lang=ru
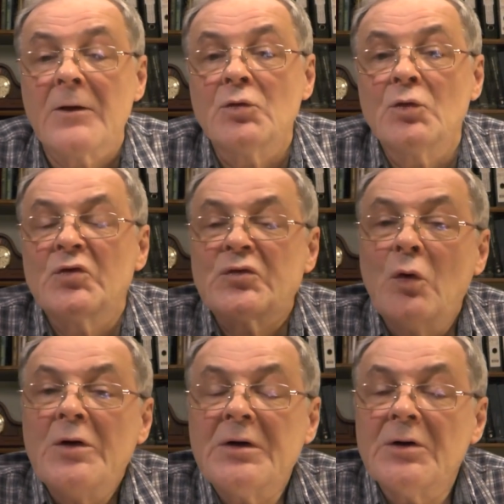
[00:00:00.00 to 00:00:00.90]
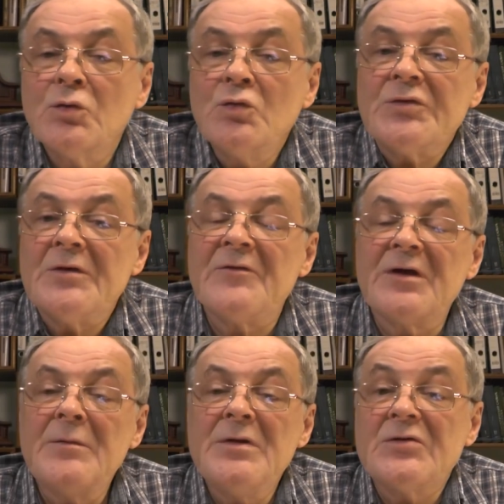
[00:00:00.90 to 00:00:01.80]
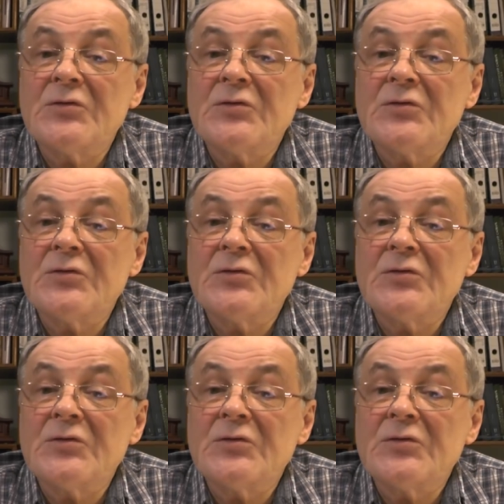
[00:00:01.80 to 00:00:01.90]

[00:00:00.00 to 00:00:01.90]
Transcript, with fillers: Но сколько нужно времени,